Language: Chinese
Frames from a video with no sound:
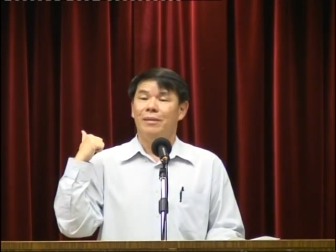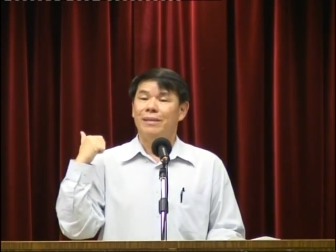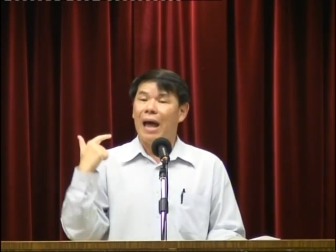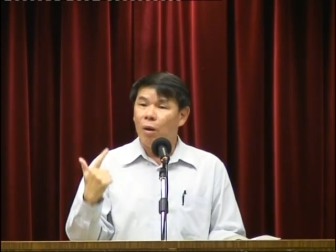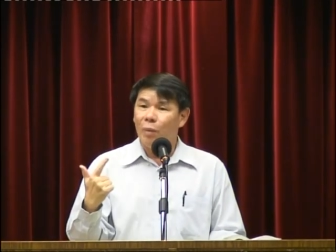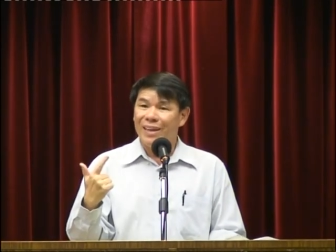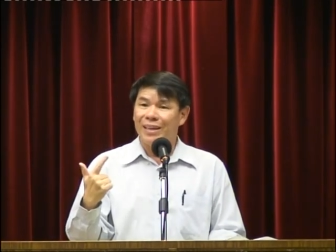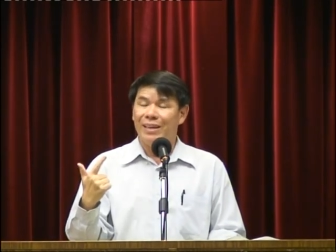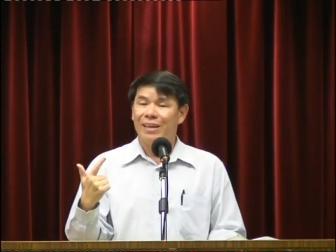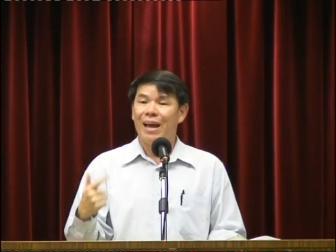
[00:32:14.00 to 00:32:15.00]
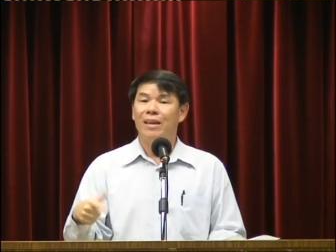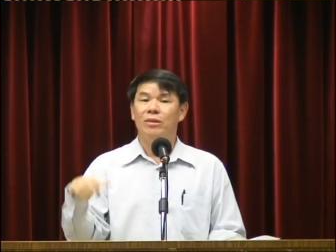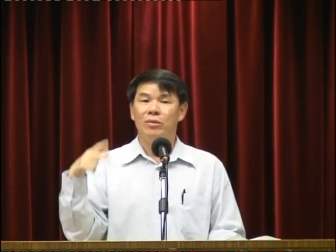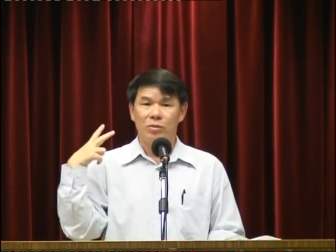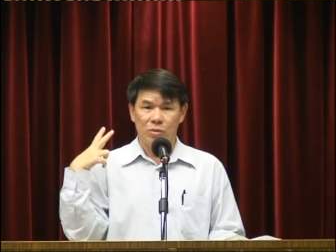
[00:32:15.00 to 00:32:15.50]
大卫还
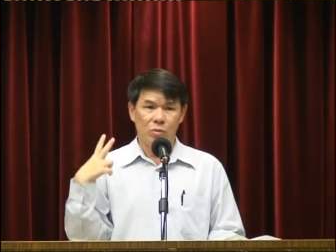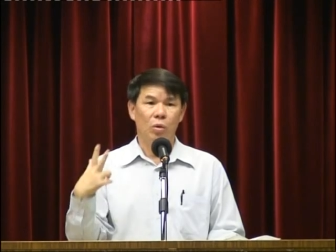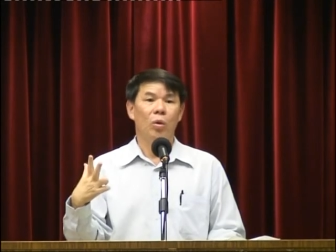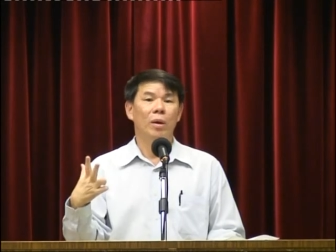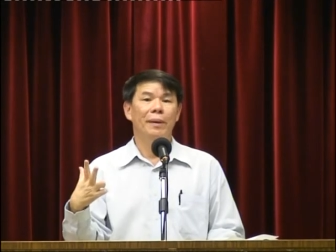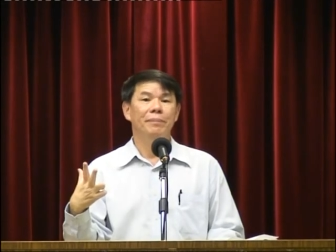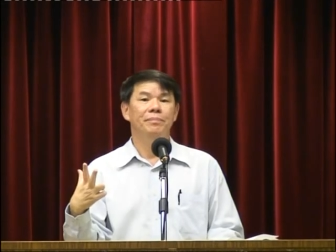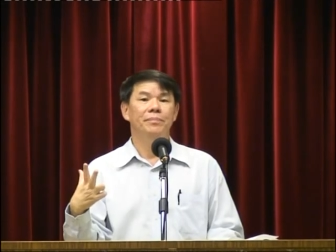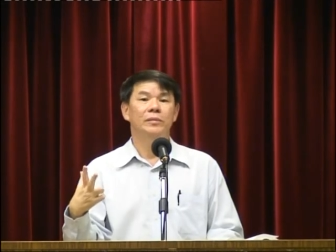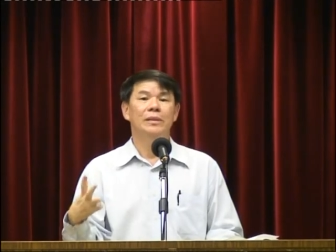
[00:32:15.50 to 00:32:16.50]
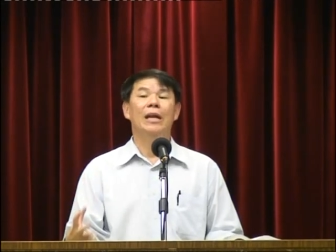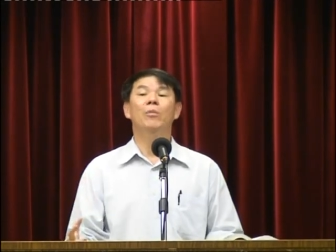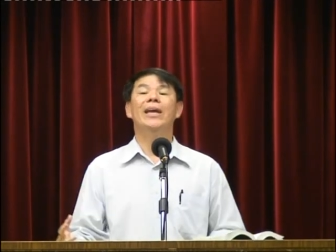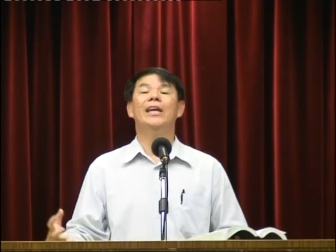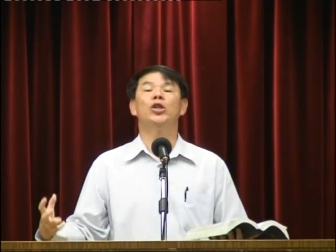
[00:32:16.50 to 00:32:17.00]
有所罗门，成
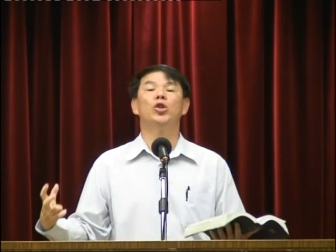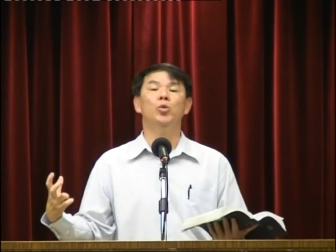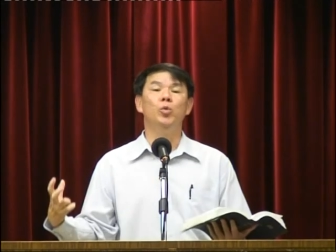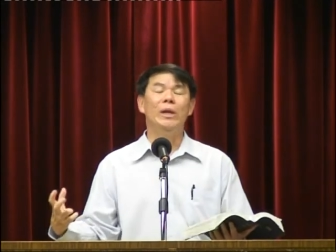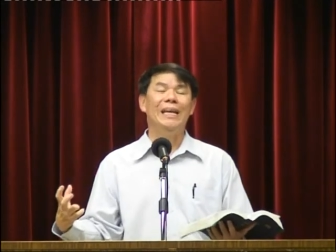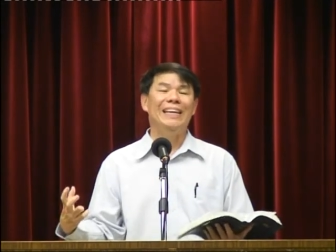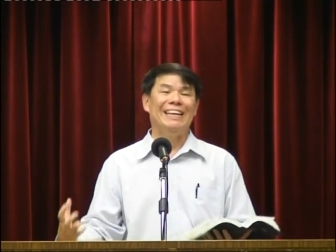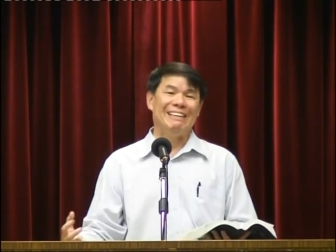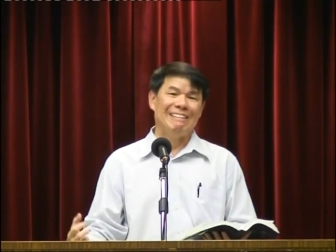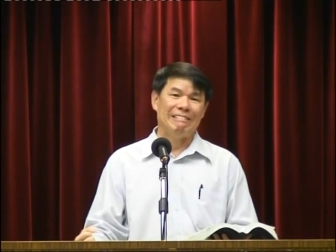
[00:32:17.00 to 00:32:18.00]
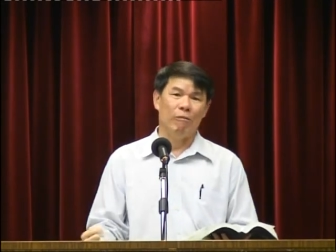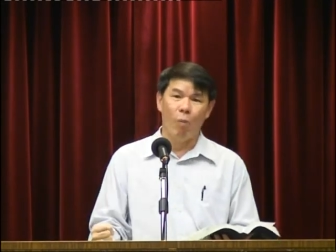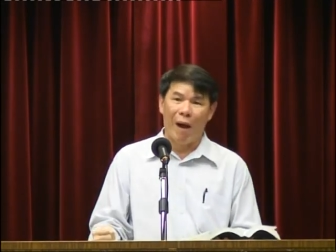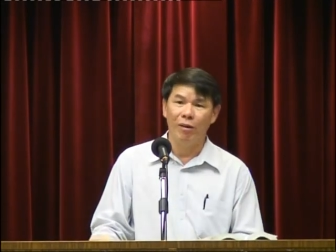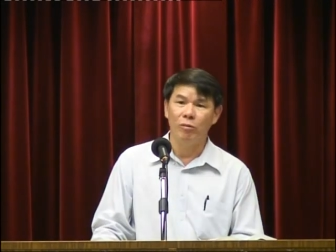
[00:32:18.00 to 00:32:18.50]
为一个独立联合的
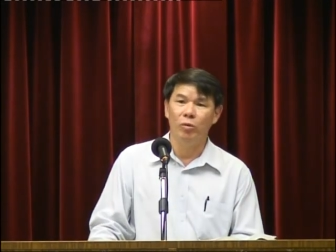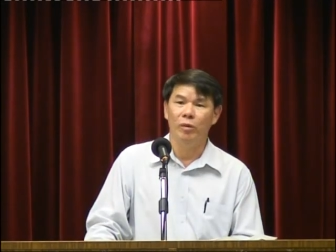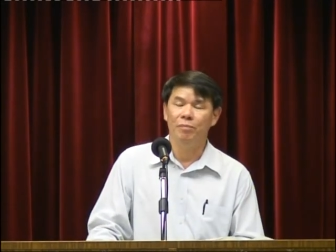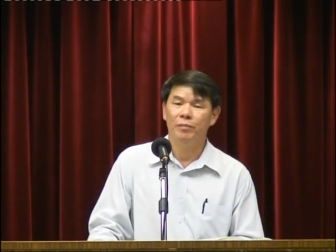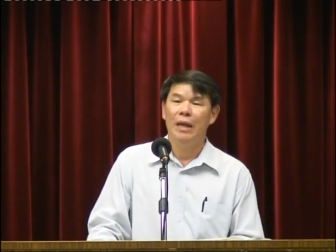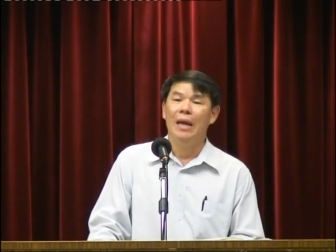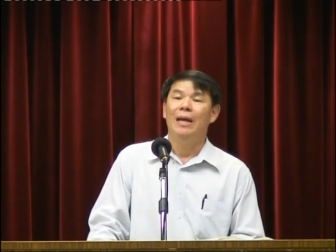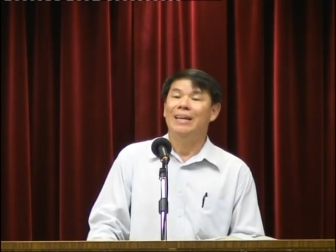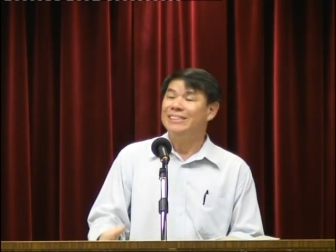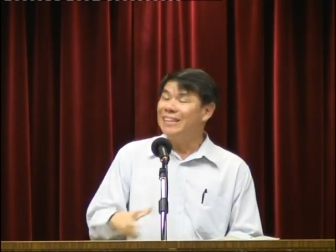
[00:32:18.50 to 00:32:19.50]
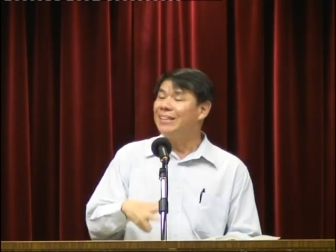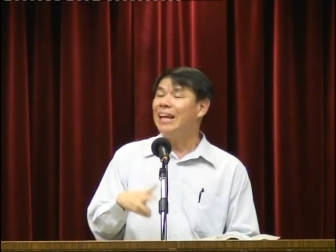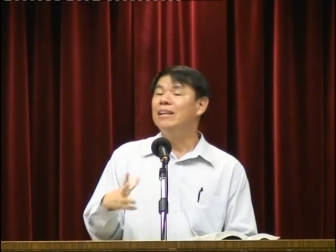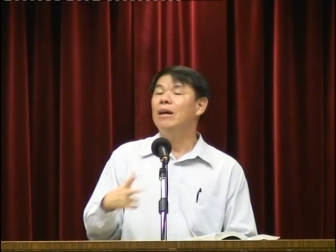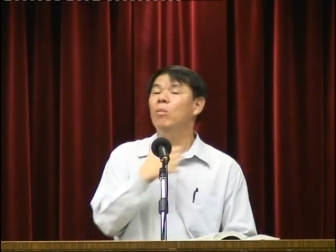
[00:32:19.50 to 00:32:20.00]
王国。这
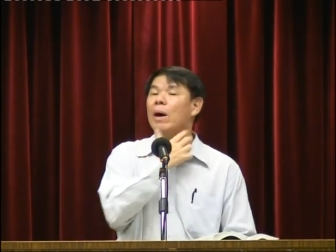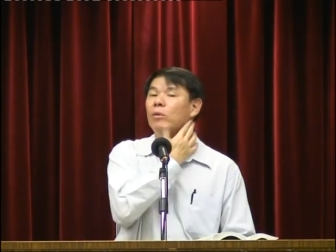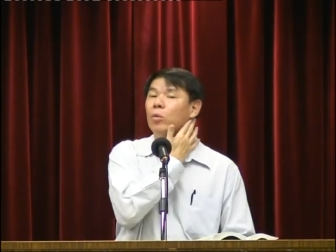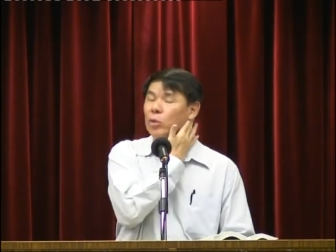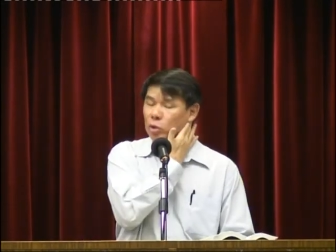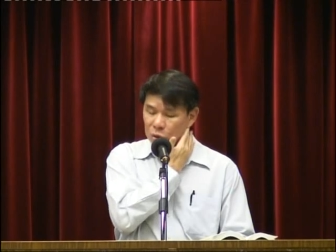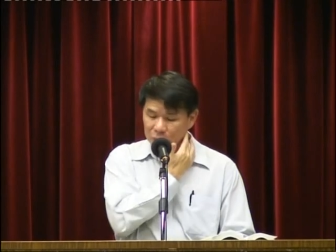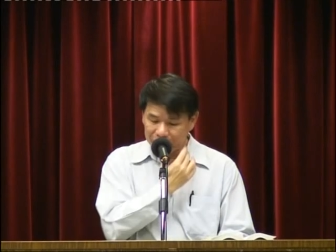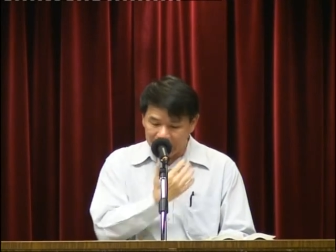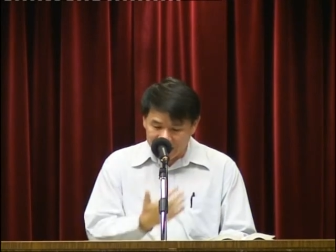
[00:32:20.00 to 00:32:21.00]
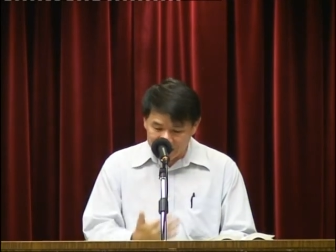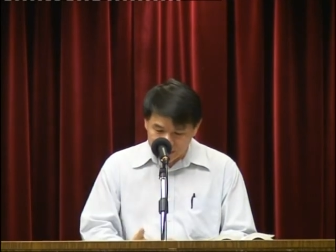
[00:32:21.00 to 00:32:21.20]
三个王过去了，大概